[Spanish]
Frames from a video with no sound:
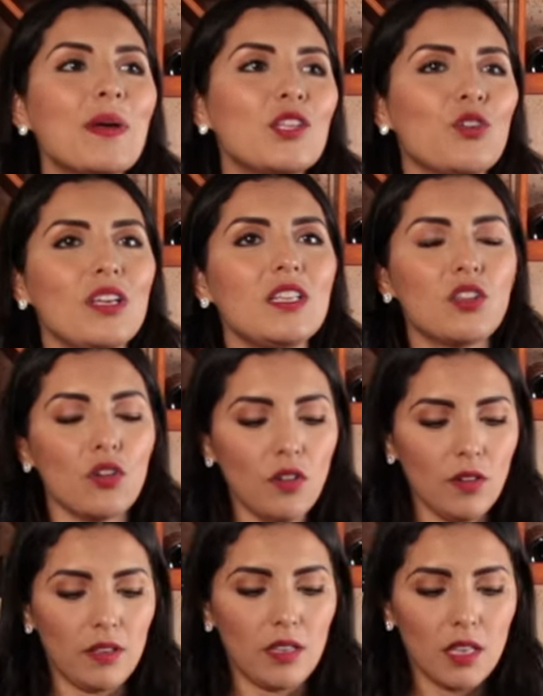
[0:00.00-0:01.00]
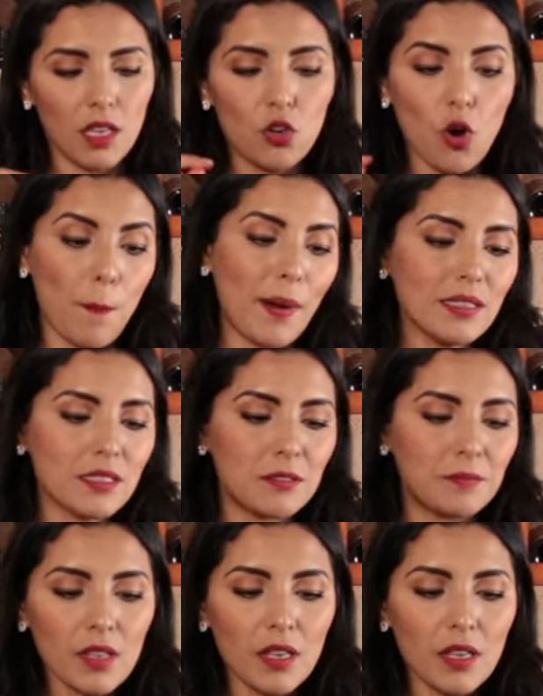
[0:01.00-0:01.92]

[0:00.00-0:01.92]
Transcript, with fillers: meteorito y copas.